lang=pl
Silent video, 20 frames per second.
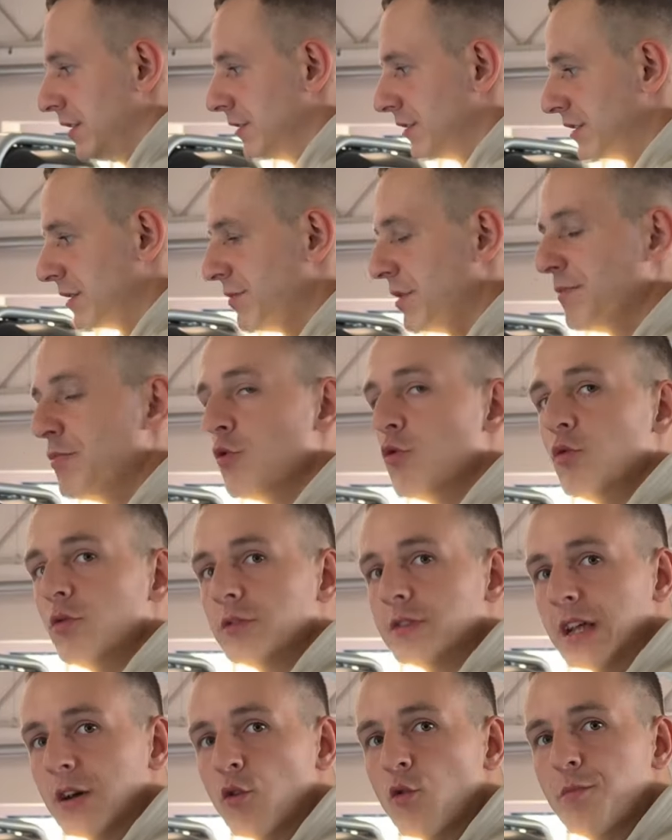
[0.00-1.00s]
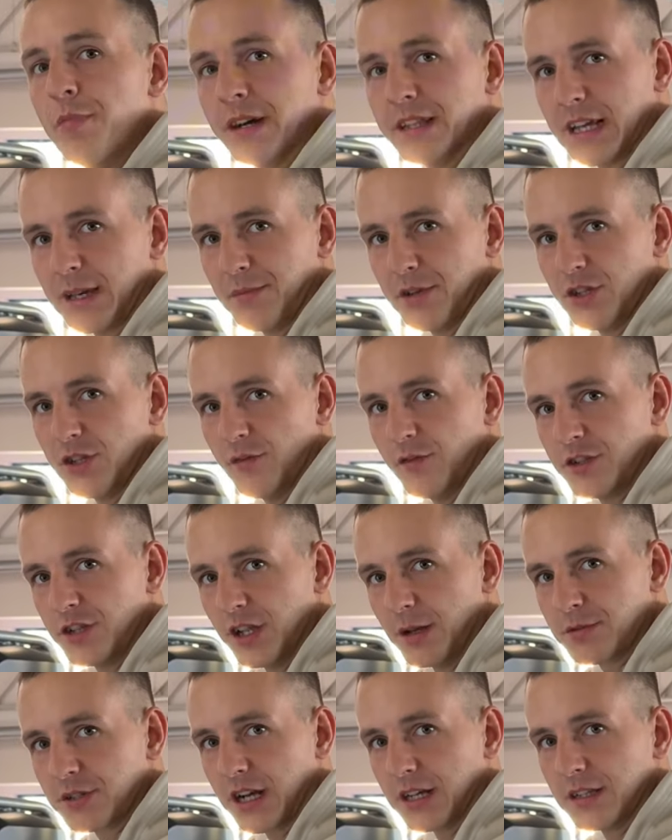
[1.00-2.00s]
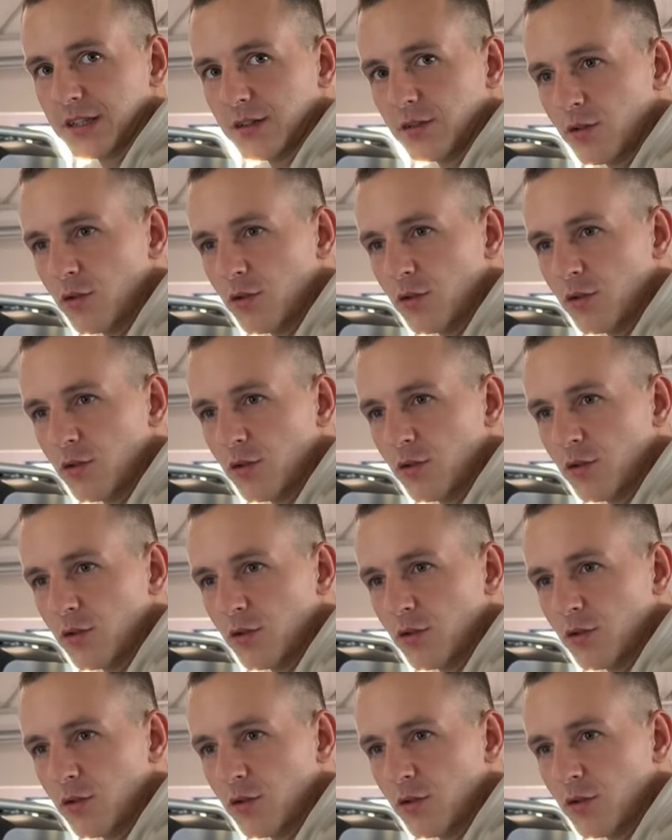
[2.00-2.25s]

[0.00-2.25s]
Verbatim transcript: żeby był ten upadek mięśniowy, czyli na przykład